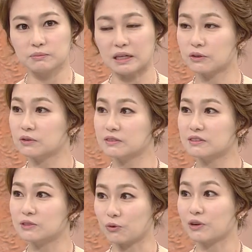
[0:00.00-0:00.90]

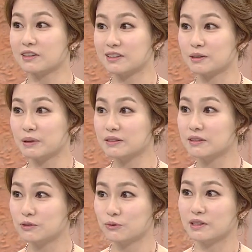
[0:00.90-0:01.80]
막혔는지를 정확하게
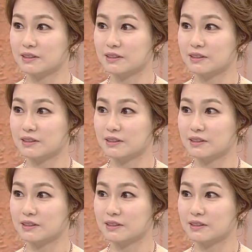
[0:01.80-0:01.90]
판단할 수가